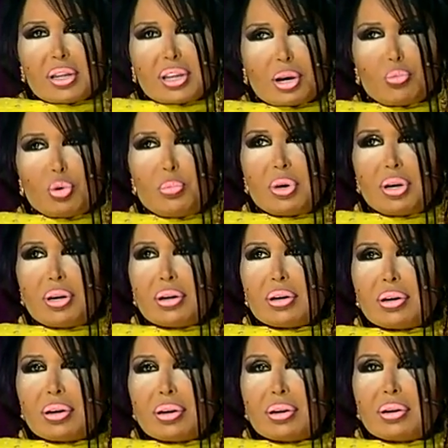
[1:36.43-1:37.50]
Tabi bu bir
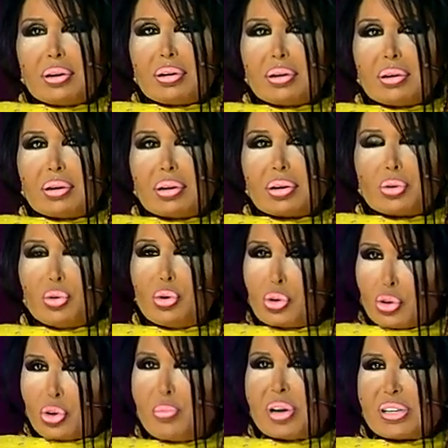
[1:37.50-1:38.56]
e,
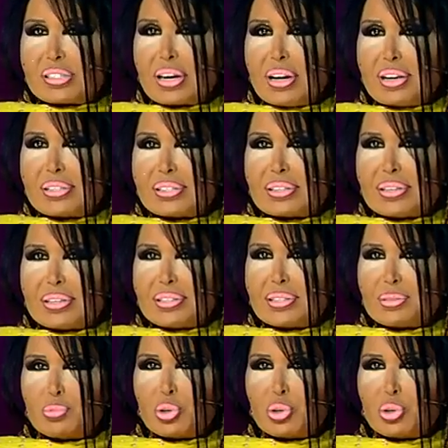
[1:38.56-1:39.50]
kültür meselesidir.